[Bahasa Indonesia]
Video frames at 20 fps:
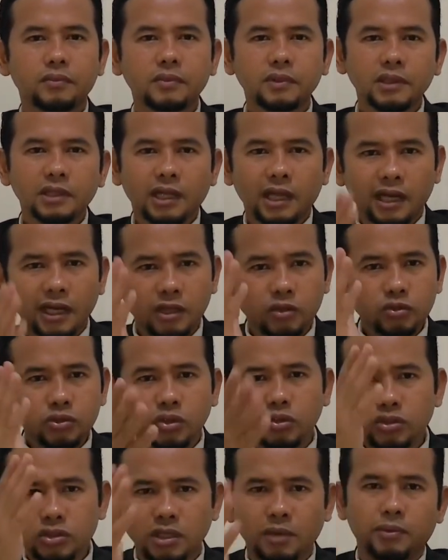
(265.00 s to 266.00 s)
Karena itu
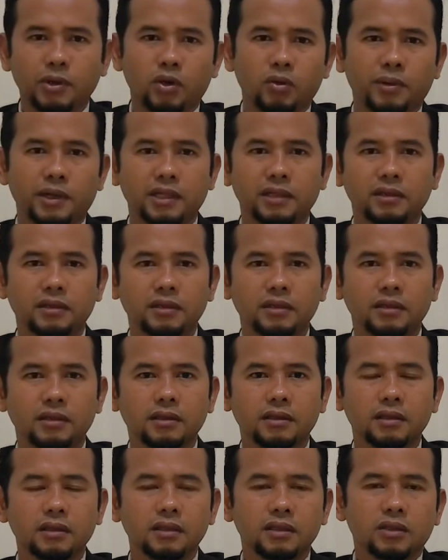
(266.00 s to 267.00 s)
teruslah berobat.
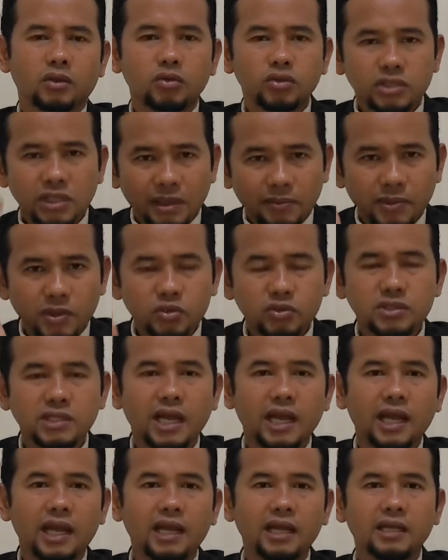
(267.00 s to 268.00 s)
Teruslah
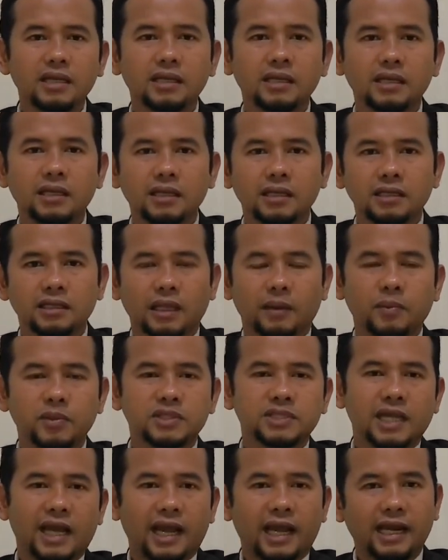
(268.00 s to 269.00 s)
berusaha,
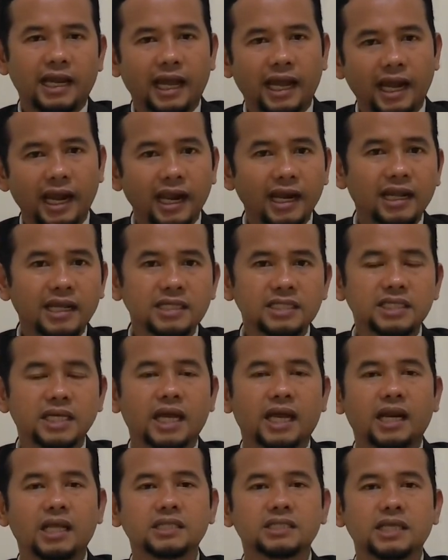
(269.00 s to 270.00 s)
tapi jangan halalkan
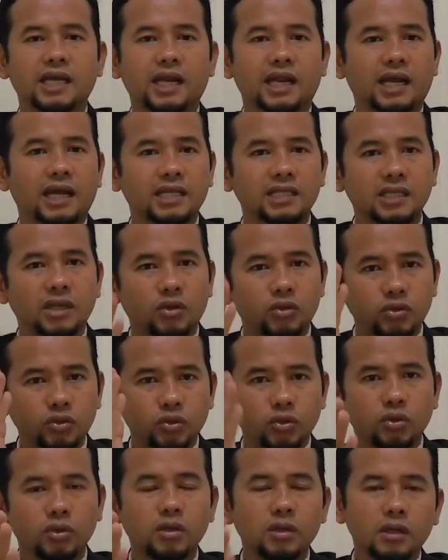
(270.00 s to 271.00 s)
segala cara hanya
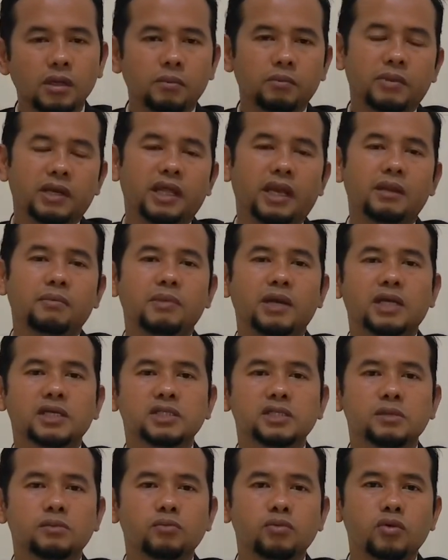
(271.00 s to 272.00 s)
untuk menerima
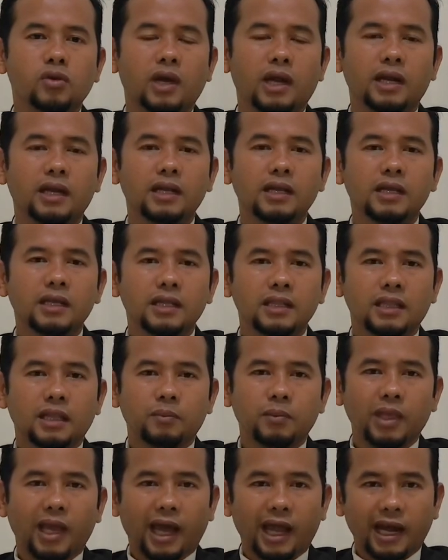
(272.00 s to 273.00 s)
kesembuhan
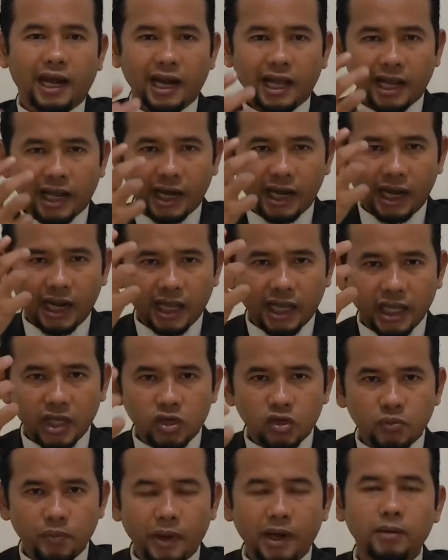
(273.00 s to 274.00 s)
tapi arahkanlah
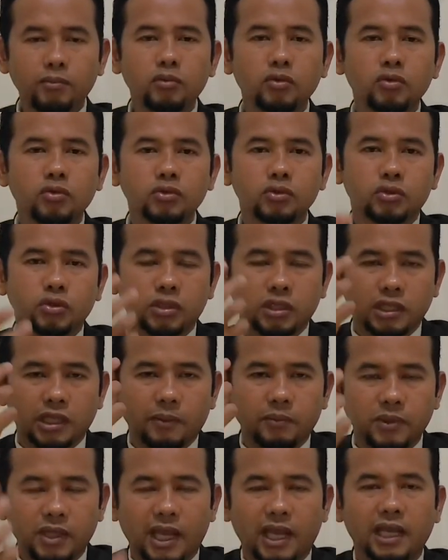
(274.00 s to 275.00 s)
kehidupanmu untuk
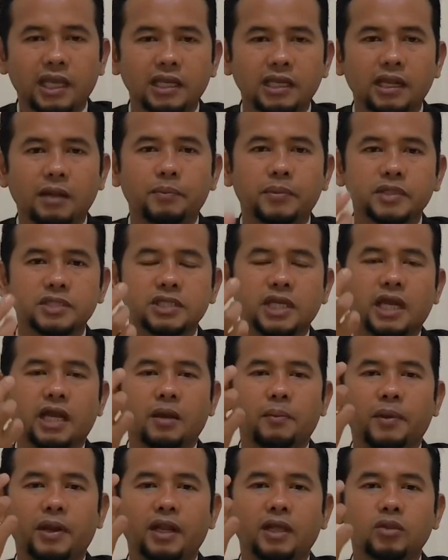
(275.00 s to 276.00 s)
tetap yakin dan percaya
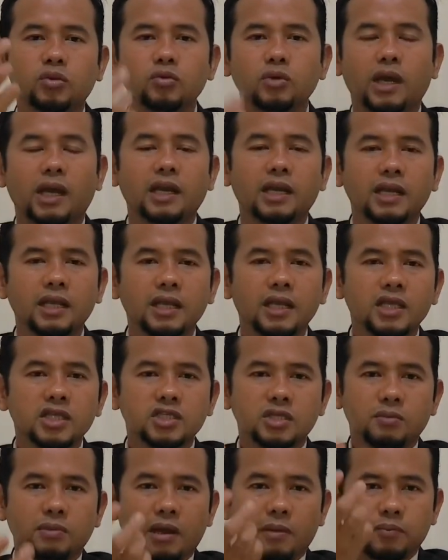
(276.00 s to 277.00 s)
kepada Tuhan
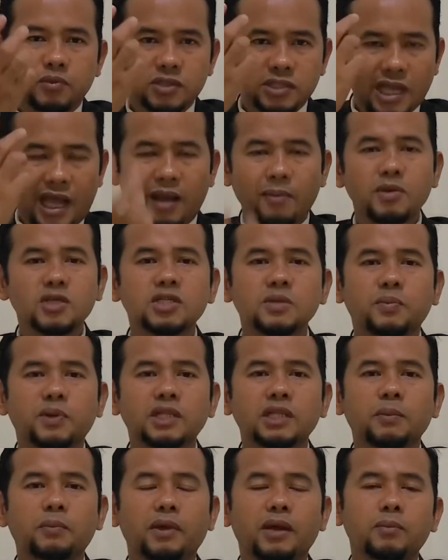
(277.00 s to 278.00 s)
sebab sama
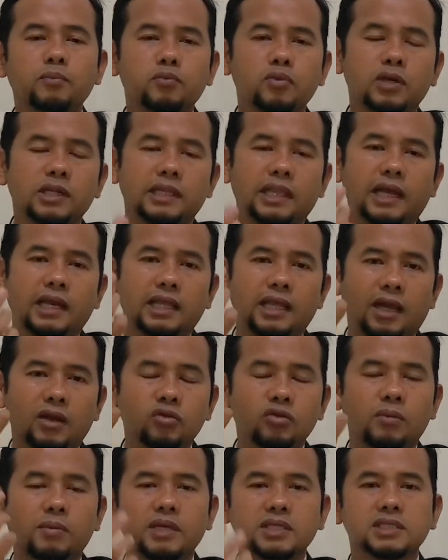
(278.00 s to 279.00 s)
seperti perempuan tadi yang
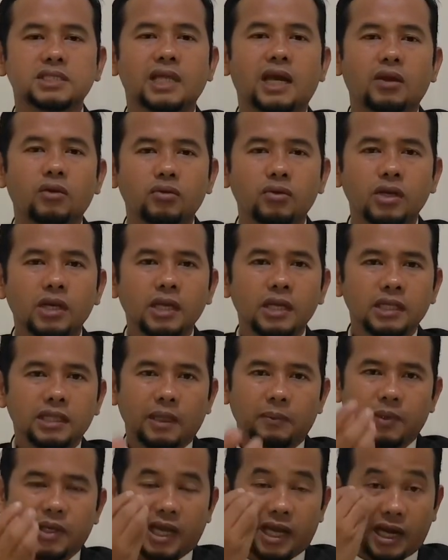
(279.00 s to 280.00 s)
12 tahun
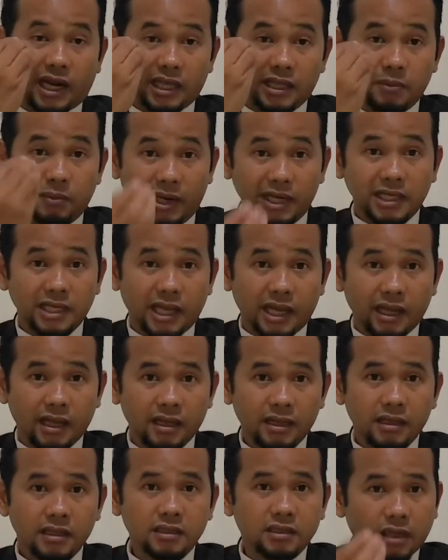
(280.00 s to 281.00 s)
tapi karena imannya
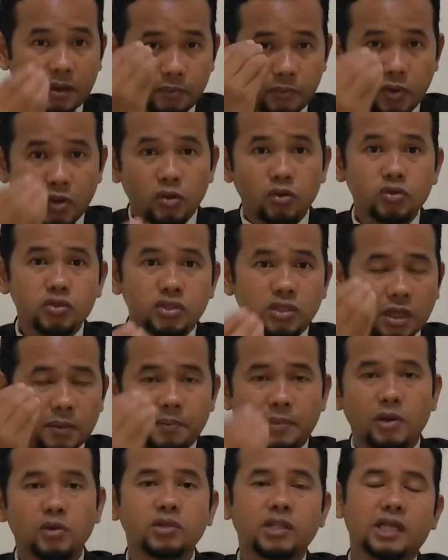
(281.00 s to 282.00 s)
terfokus
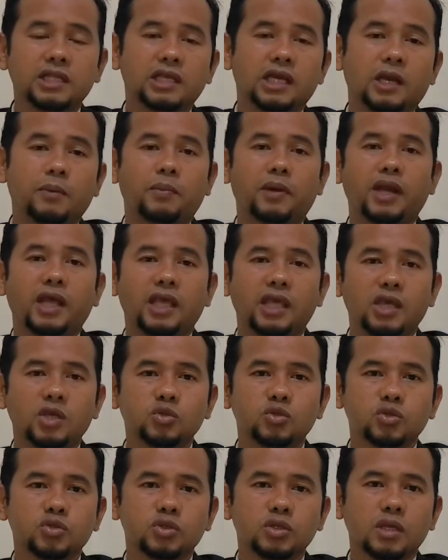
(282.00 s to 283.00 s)
terpaut hanya kepada
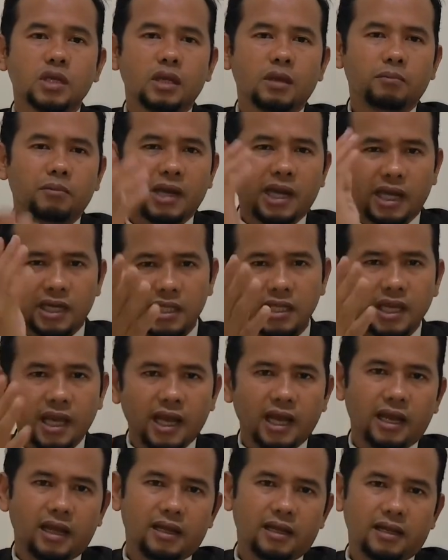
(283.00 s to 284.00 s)
Yesus maka
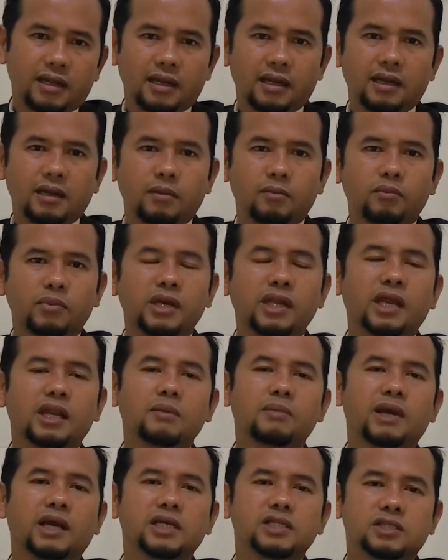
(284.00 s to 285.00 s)
dia
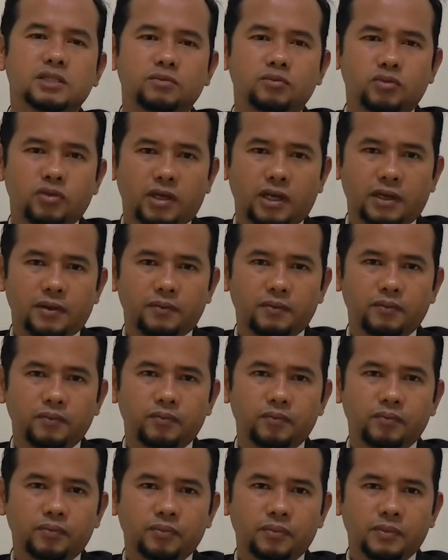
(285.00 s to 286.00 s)
menerima kesembuhan
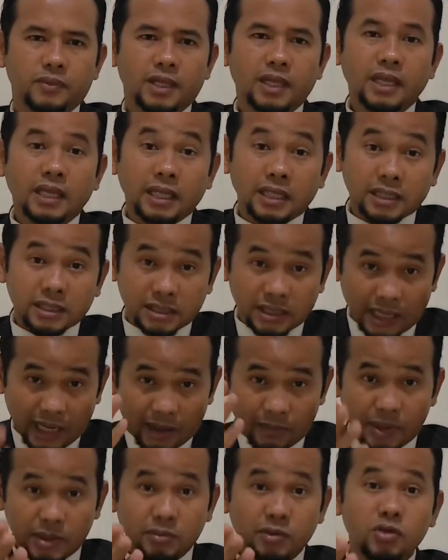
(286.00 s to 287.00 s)

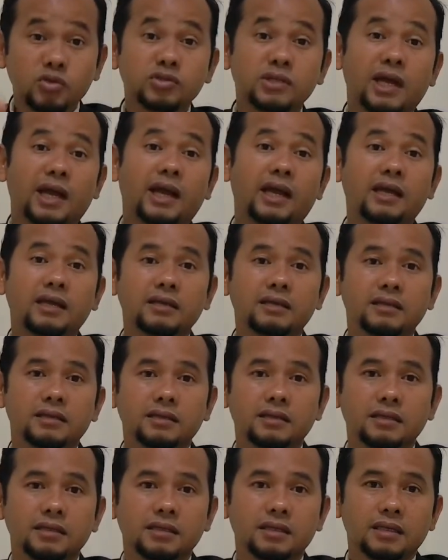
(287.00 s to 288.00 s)
selamat berusaha
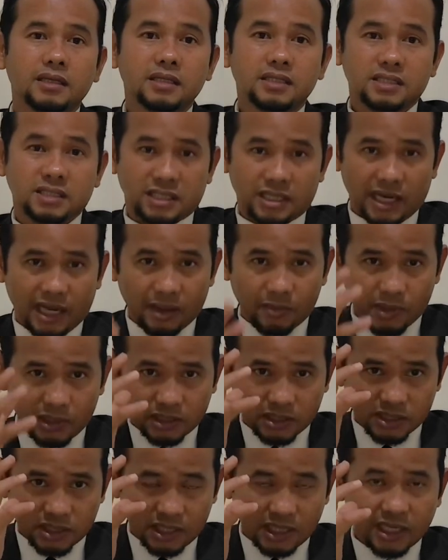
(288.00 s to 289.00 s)

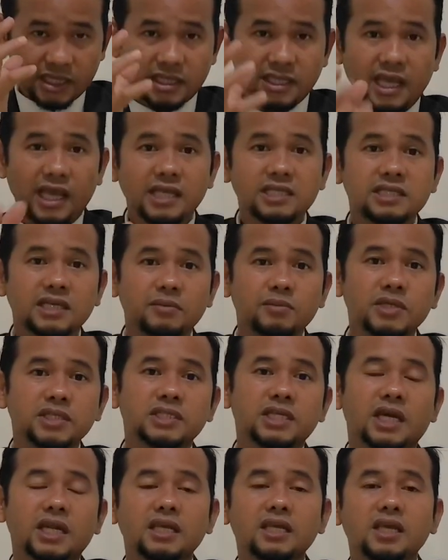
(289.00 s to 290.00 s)
selamat senantiasa
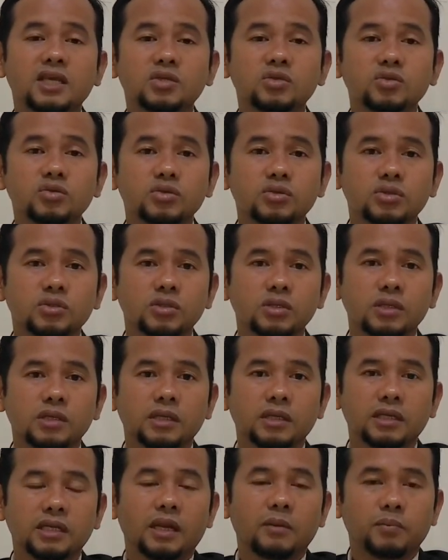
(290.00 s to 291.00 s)
mencari Yesus
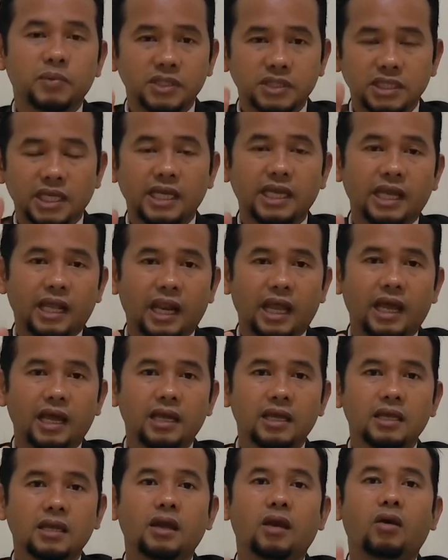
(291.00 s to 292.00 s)
dan percayalah
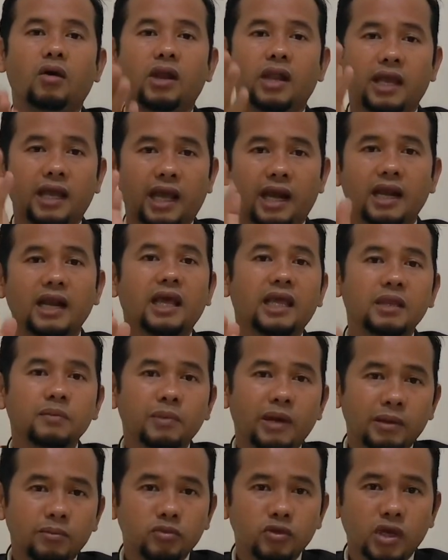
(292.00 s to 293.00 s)
oleh karena
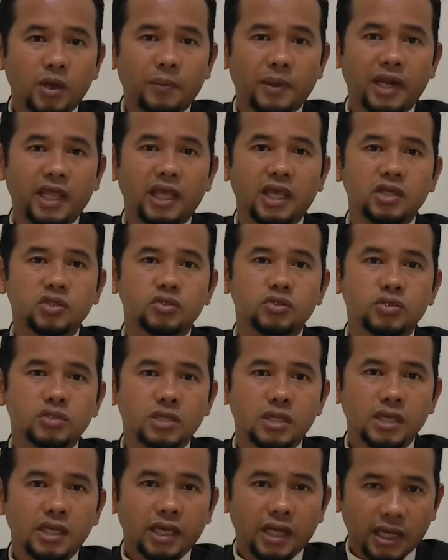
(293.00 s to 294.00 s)
imanmu kepada
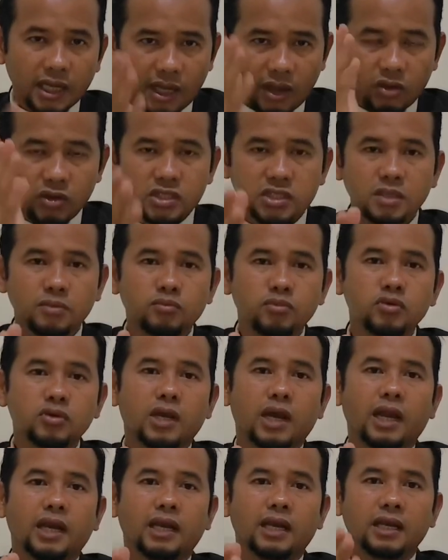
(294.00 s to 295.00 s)
Yesus engkau
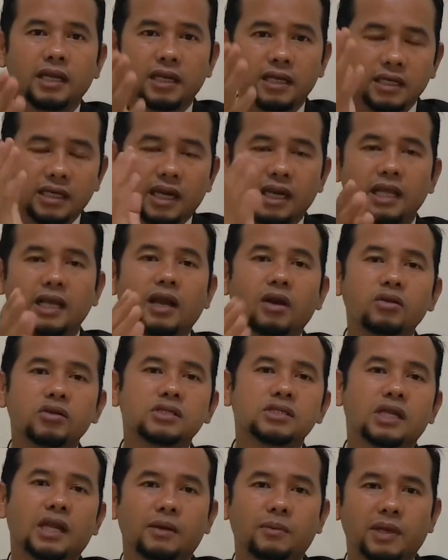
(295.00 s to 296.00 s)
disembuhkan dan engkau
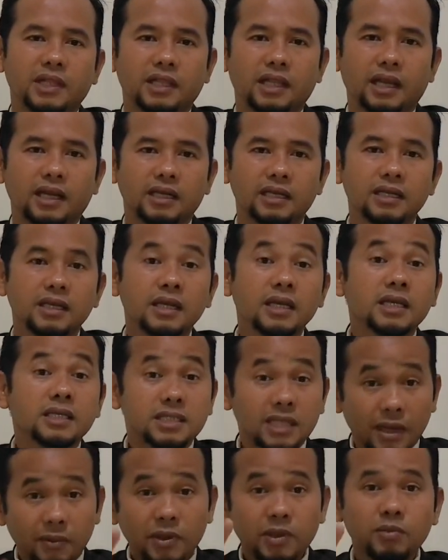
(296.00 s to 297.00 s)
diselamatkan
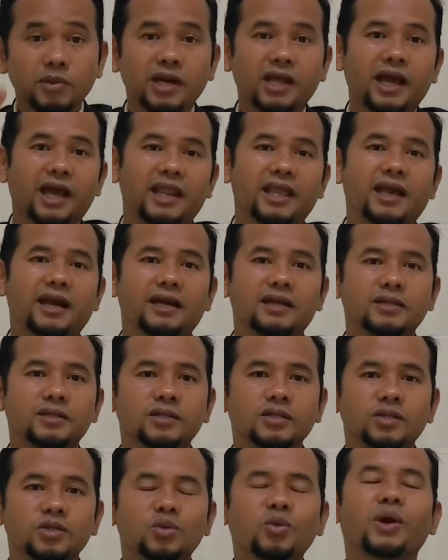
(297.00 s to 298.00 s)
selamat berkarya
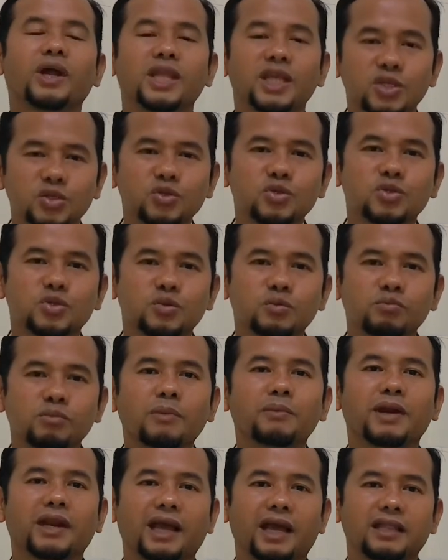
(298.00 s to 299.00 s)
Tuhan Yesus
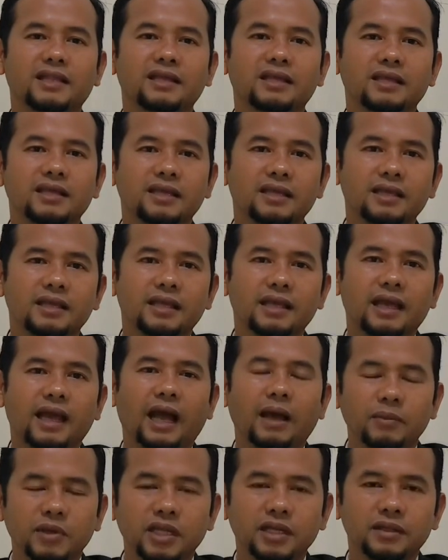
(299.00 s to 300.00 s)
memberkati
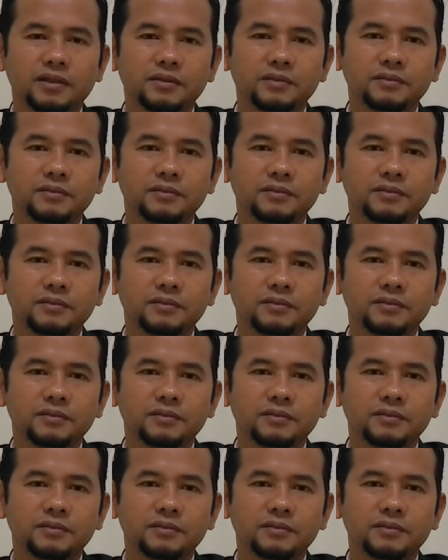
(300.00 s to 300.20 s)
amin